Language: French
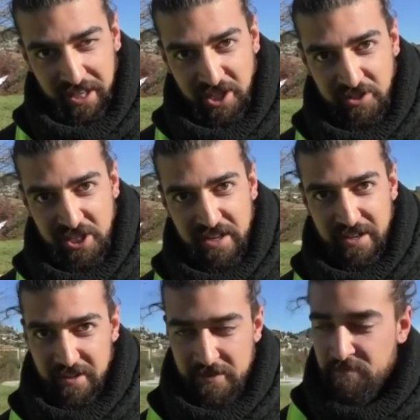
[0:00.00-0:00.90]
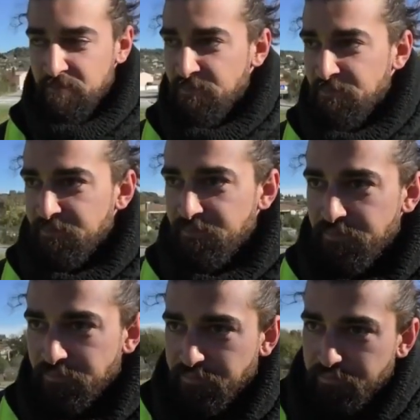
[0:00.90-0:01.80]
Très gentil.
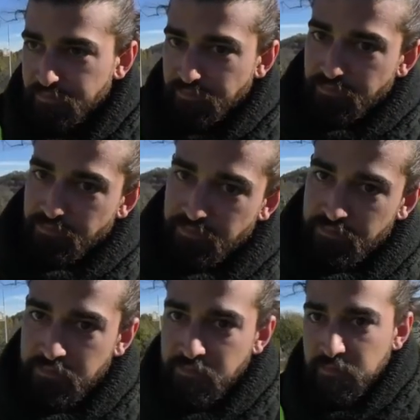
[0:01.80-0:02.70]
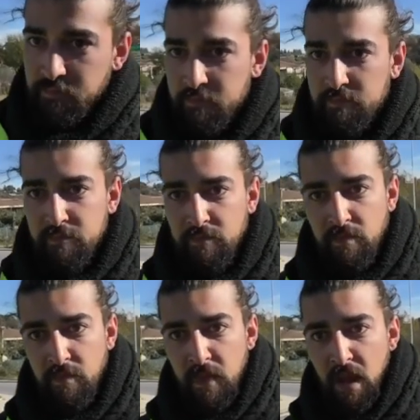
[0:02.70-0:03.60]
Vous pouvez, préciser les,
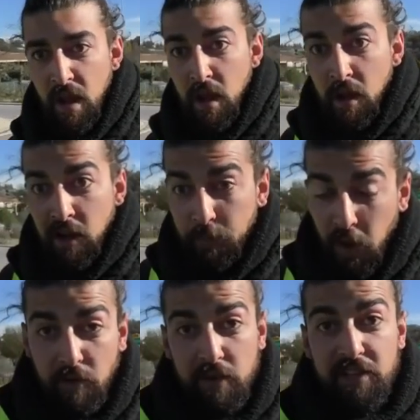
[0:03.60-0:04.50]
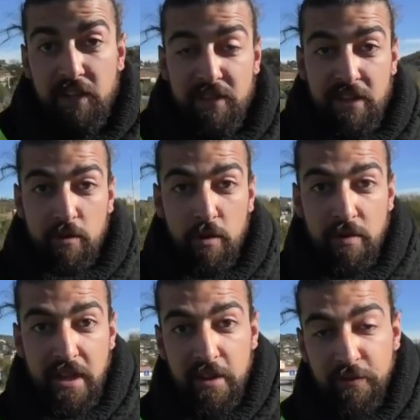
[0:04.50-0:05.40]
preuves Les preuves, on a des
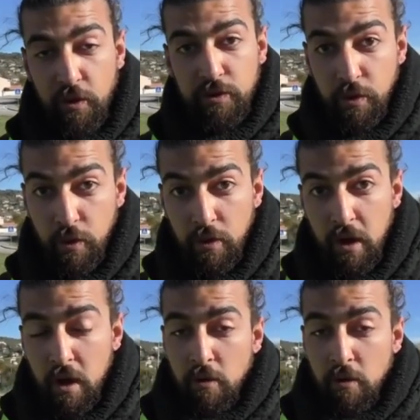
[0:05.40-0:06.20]
vidéos, on a des photos.